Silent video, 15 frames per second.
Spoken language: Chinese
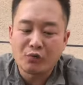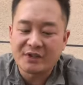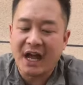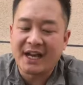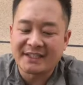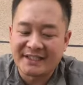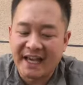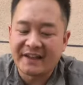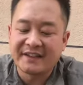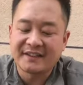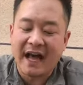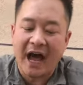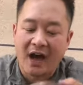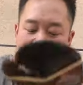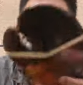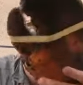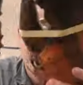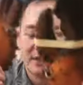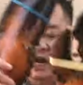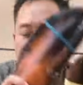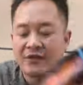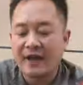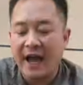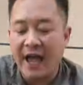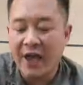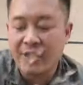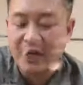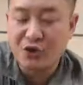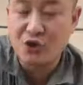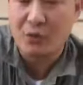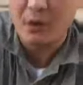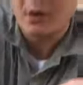公虾的钳子大。然后呢，还有一个